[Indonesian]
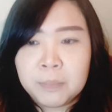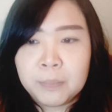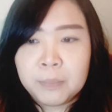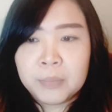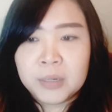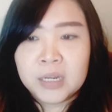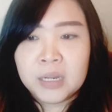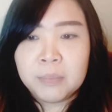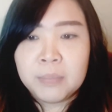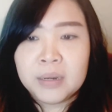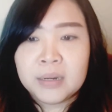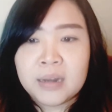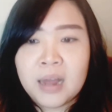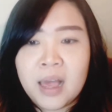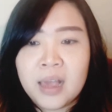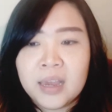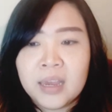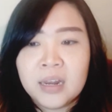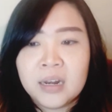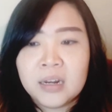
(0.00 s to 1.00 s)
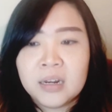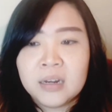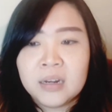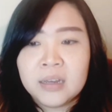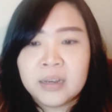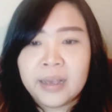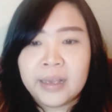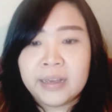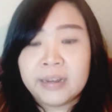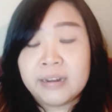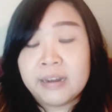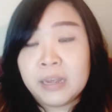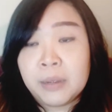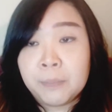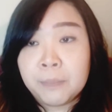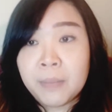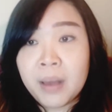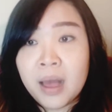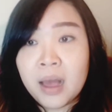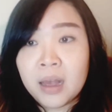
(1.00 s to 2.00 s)
dimintain
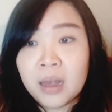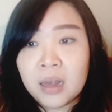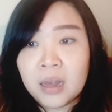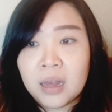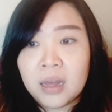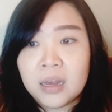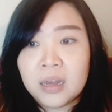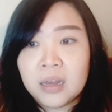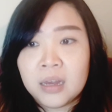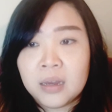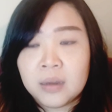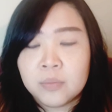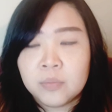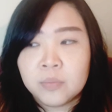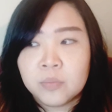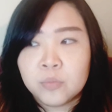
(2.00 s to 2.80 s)
rekening bank uh,